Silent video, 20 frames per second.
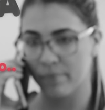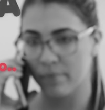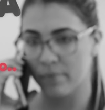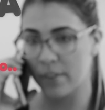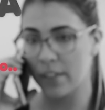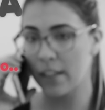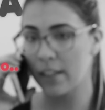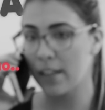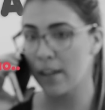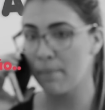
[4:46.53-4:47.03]

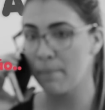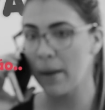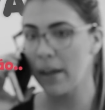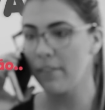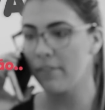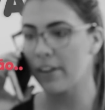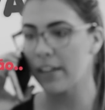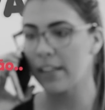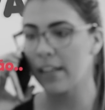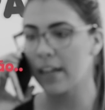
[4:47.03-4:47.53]
Você
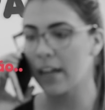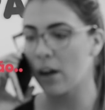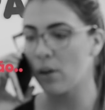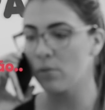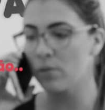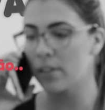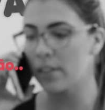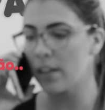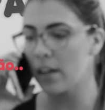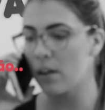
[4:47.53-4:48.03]
também vai de
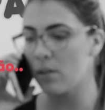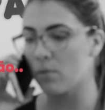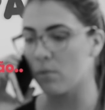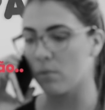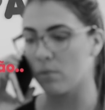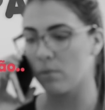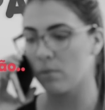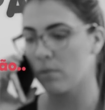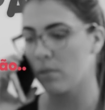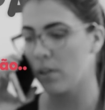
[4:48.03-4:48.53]

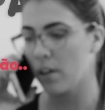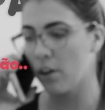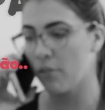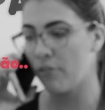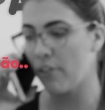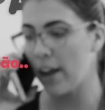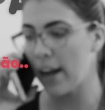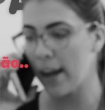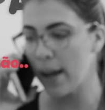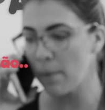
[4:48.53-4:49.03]
calção. Eu
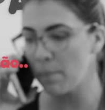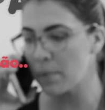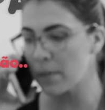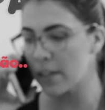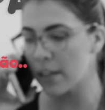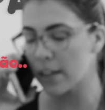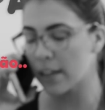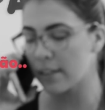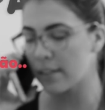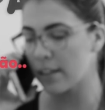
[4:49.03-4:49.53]
falei pra
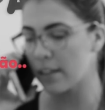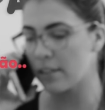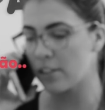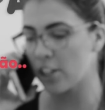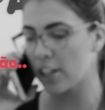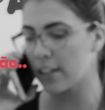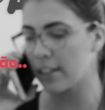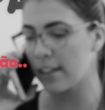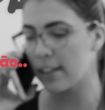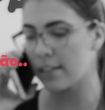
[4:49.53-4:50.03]
você que você tinha que